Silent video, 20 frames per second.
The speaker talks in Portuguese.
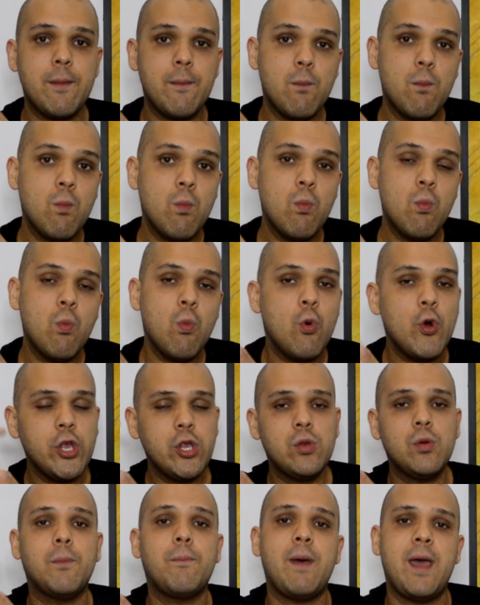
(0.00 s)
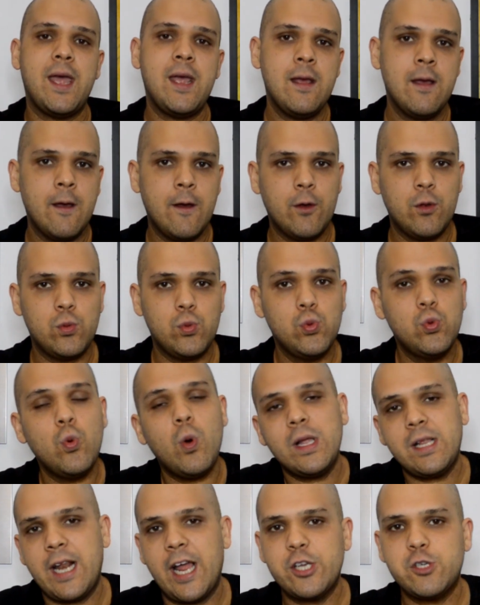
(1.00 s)
muito bem
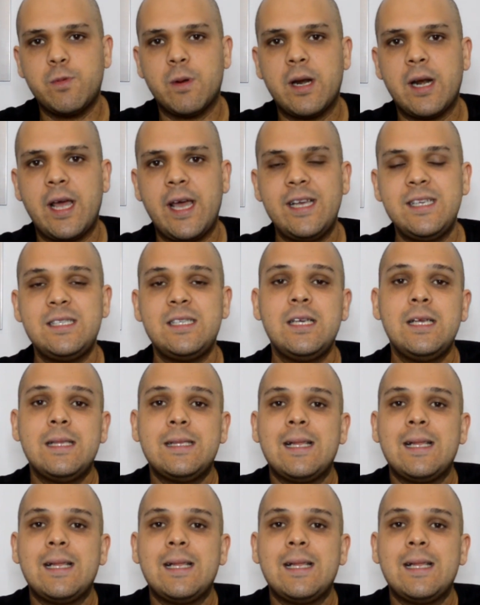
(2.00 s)
no Atlético Paranaense.